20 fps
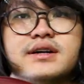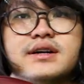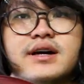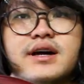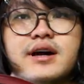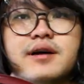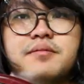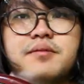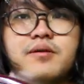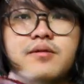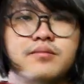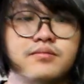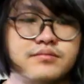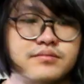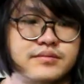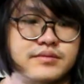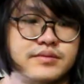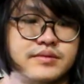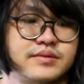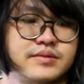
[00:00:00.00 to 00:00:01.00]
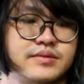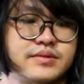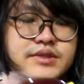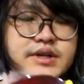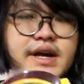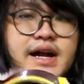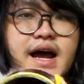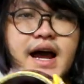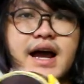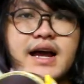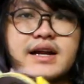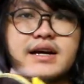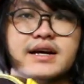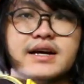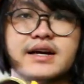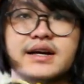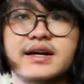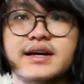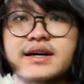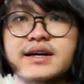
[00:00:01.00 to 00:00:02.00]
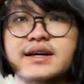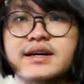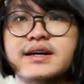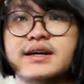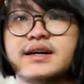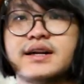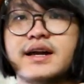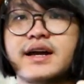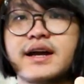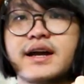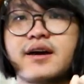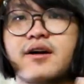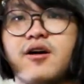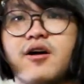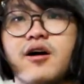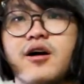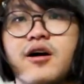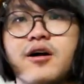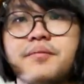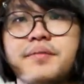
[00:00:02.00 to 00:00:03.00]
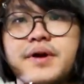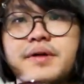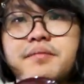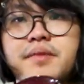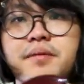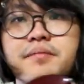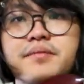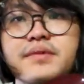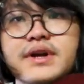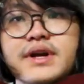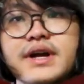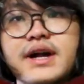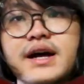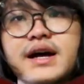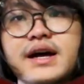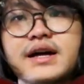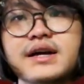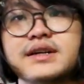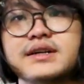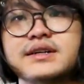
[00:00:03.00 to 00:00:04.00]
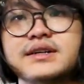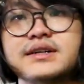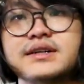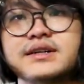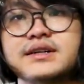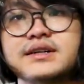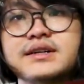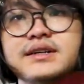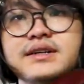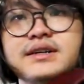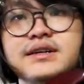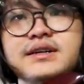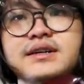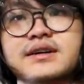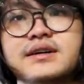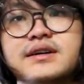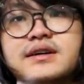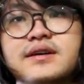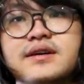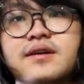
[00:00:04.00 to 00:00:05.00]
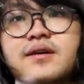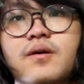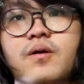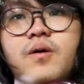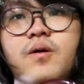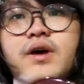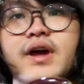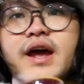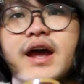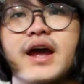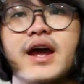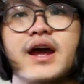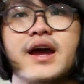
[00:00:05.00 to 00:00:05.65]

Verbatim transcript: นะครับผมใช้ได้เลยในคอก็เป็นแบบนี้นะฮะ โอเค